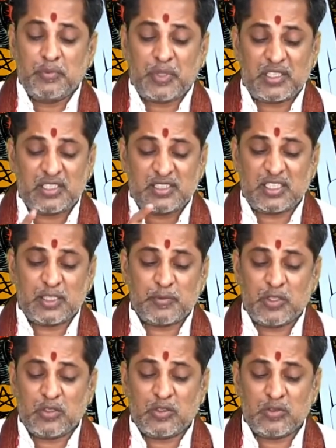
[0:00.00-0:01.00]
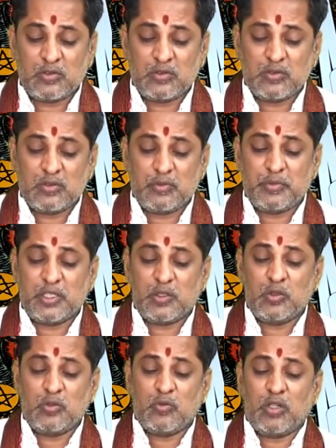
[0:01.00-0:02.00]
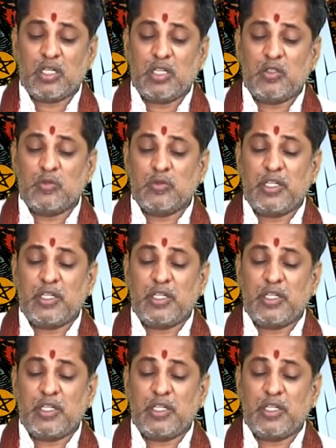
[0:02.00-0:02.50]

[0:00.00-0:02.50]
ప్రతి సందర్భంలోనూ మీకు ఒకళ్ళు